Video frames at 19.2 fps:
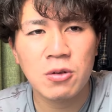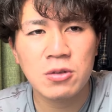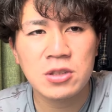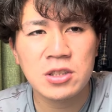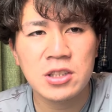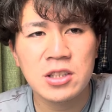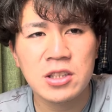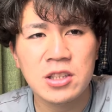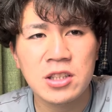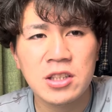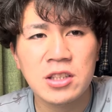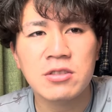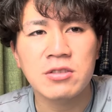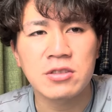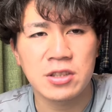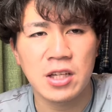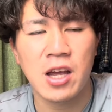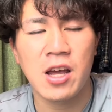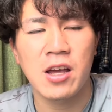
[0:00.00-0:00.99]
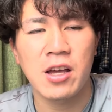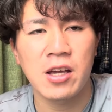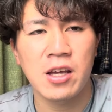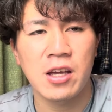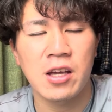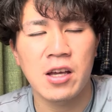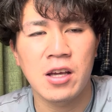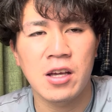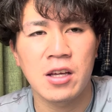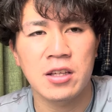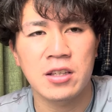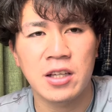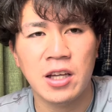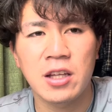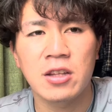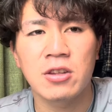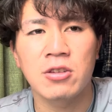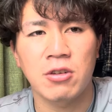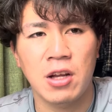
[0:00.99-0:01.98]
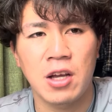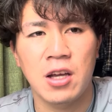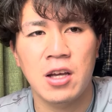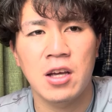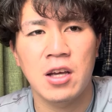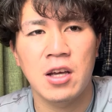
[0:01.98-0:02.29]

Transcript: 起きにくいね、えー、県のね、